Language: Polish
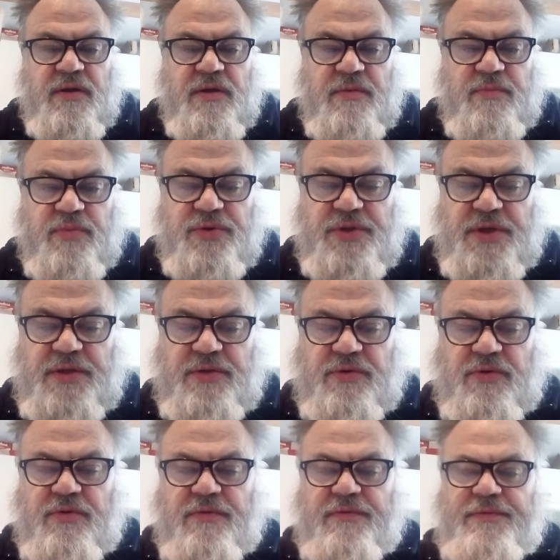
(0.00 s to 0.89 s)
y,
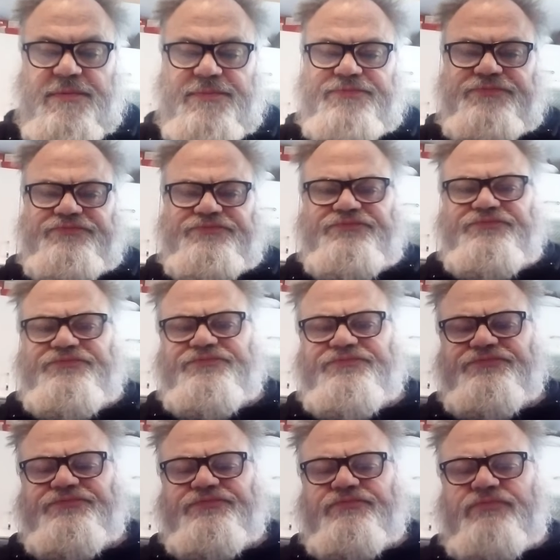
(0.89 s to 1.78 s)
budynków.
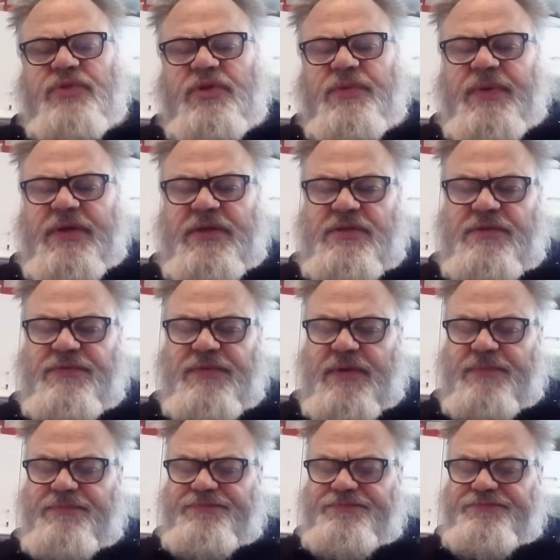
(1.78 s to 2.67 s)
Proszę
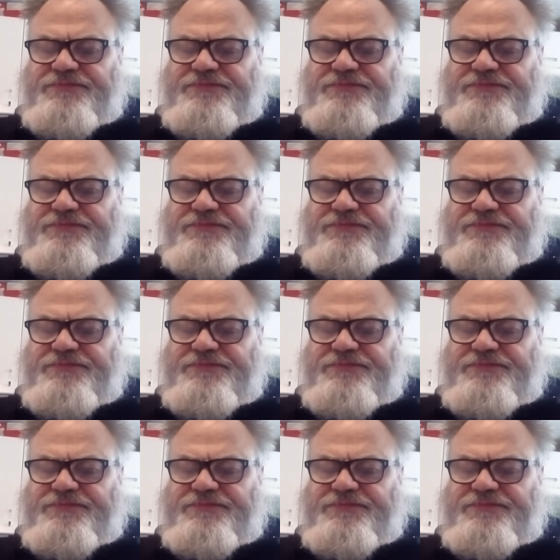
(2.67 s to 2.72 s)
Państwa,